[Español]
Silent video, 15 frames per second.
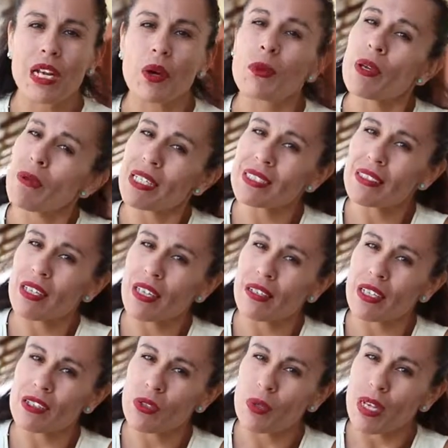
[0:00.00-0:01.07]
de la Universidad
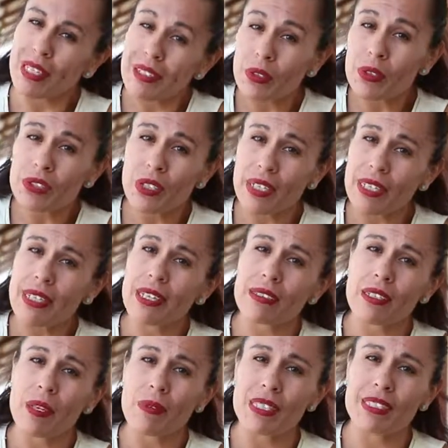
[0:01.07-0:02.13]
Nacional de Costa Rica a
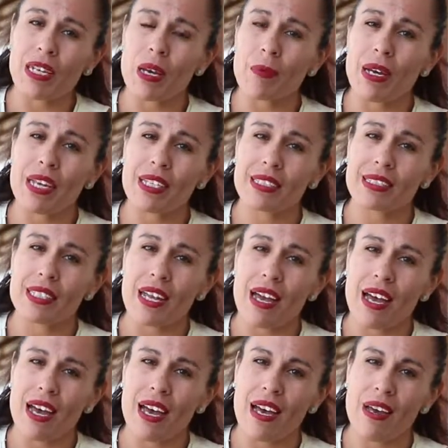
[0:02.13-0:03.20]
través de la
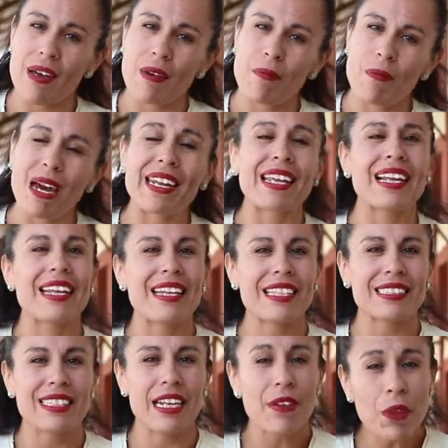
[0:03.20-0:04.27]
maestra María
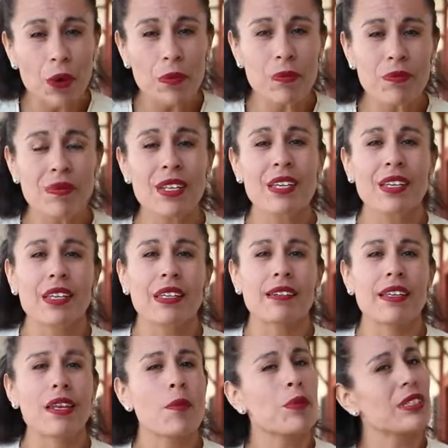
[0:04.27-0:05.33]
Elena Celedón.
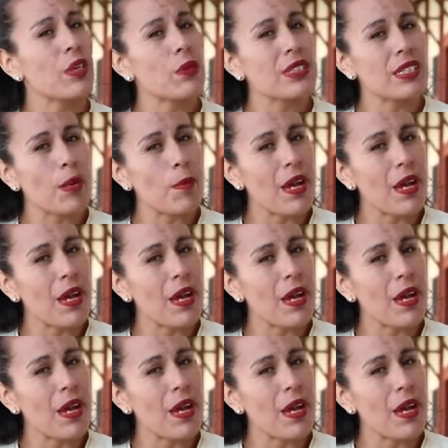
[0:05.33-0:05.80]
Tenemos a nuestra